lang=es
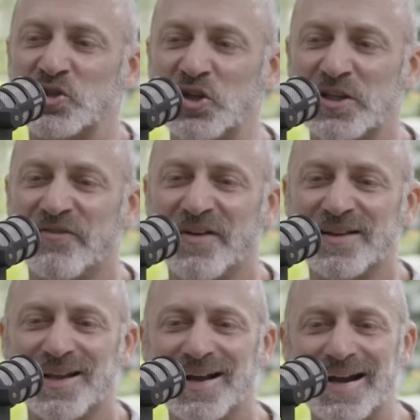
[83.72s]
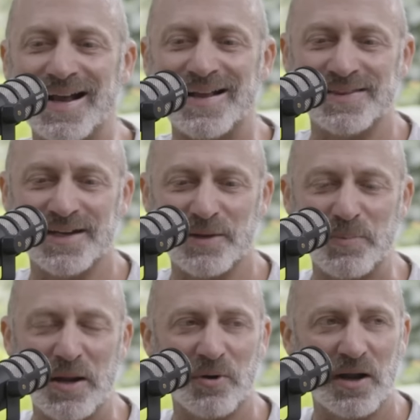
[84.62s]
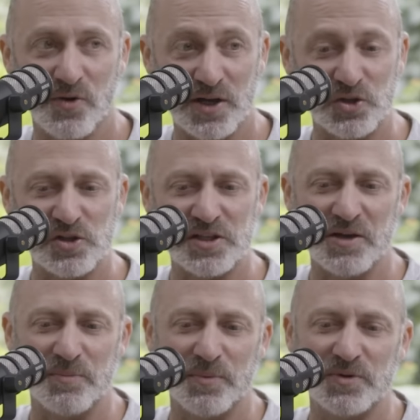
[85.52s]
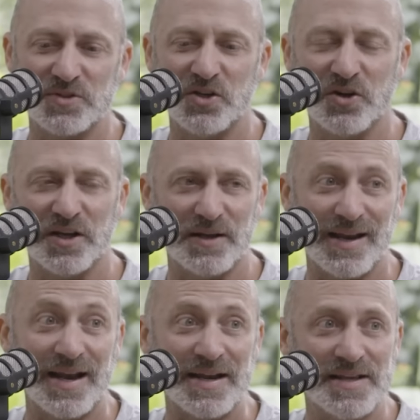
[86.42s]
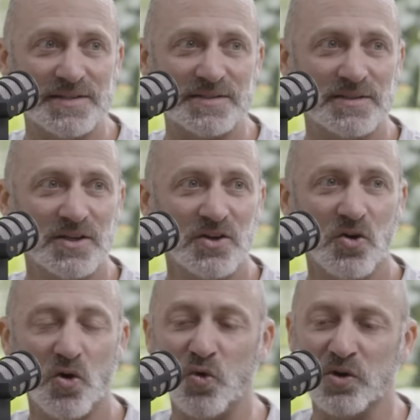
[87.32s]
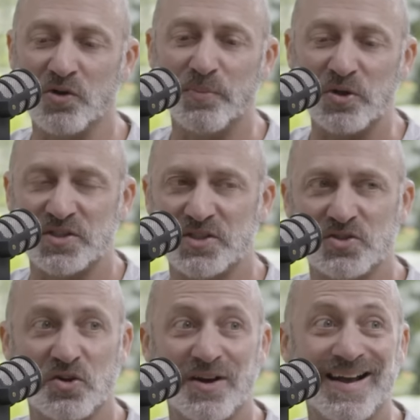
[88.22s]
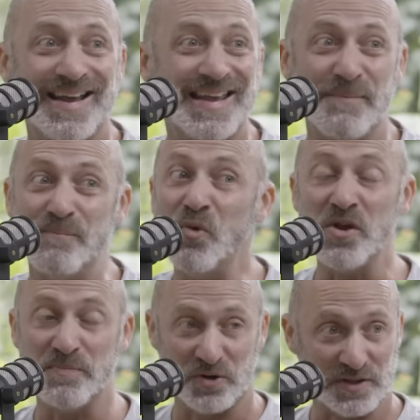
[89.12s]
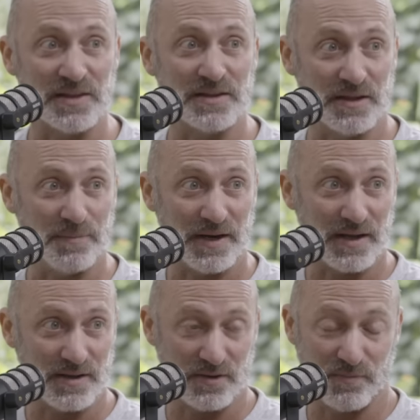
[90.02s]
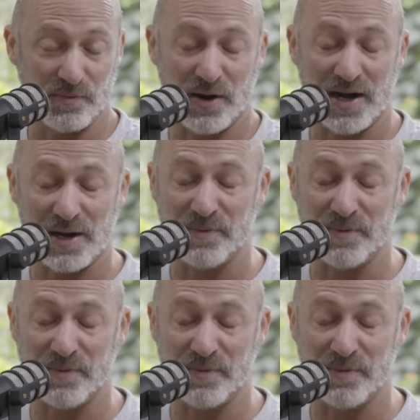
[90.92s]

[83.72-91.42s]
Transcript: solo te afecta la garganta respirar por la boca todo el tiempo, sino que en la nariz ocurre un proceso muy importante para, para,